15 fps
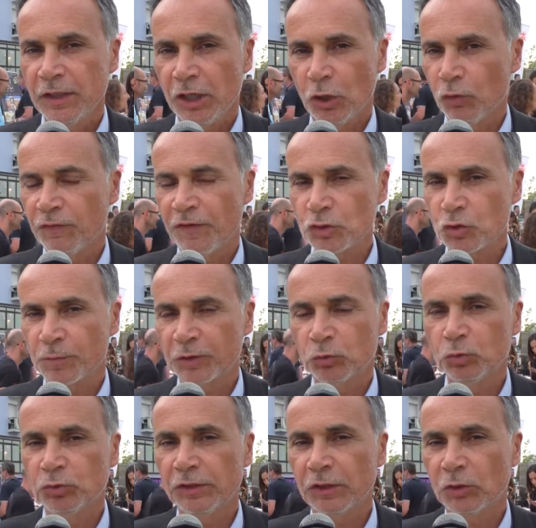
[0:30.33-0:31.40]
e lo fa
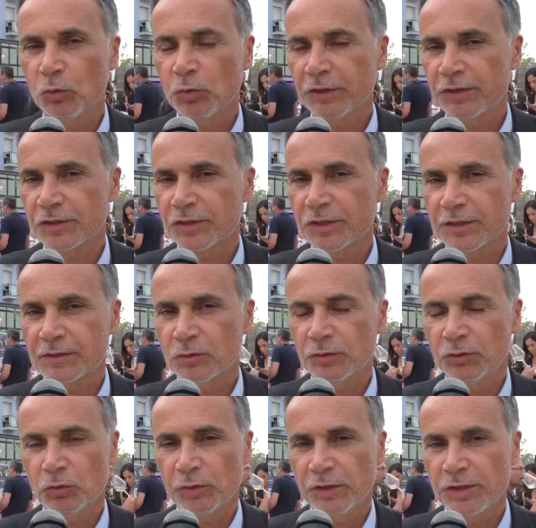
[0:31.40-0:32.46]
soprattutto in alcune
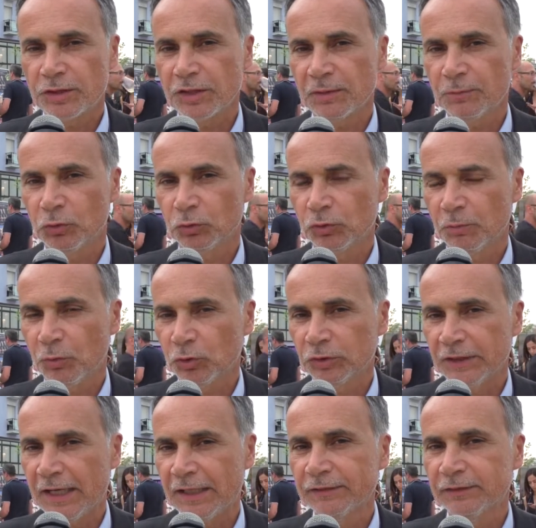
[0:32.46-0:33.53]
destinazioni turistiche molto
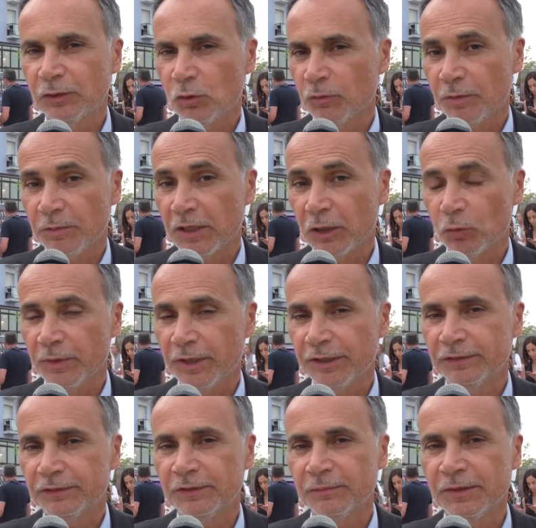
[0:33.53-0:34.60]
importanti come Milano
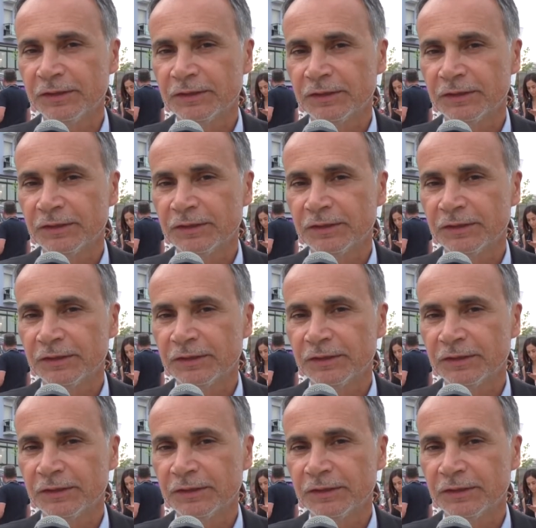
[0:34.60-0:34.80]
Marittima,